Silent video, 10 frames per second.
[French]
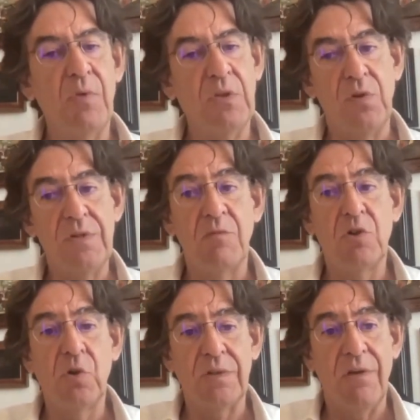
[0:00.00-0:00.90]
Et puis, deuxième
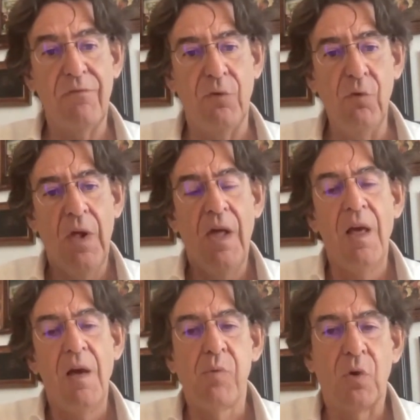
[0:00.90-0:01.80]
chose, un fonds
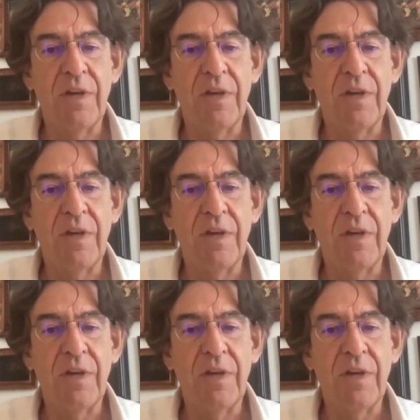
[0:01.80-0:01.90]
pour